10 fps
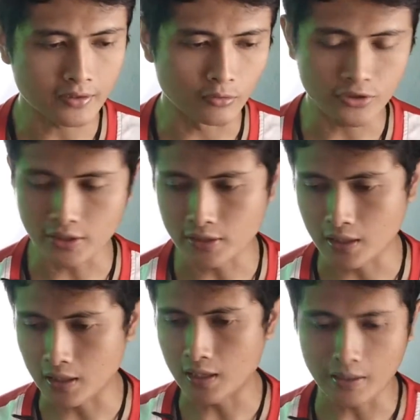sudah saya
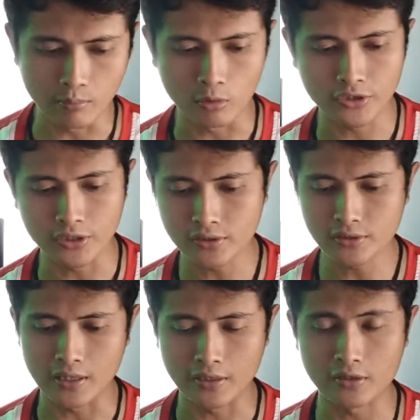
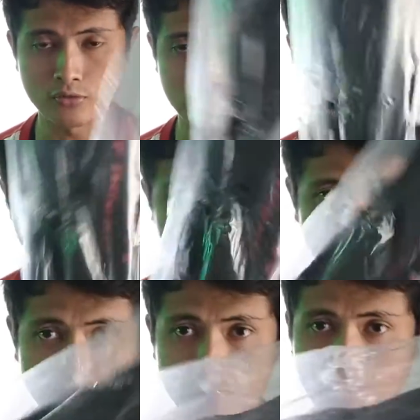unboxing dan sudah seperti
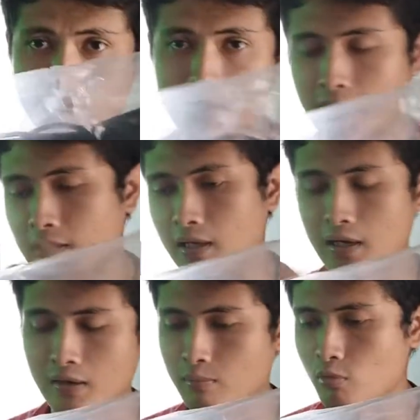ini, nanti kita
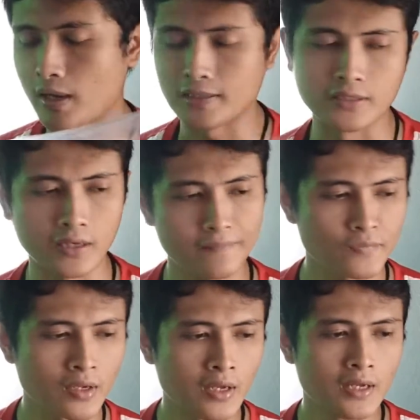tinggal buka aja.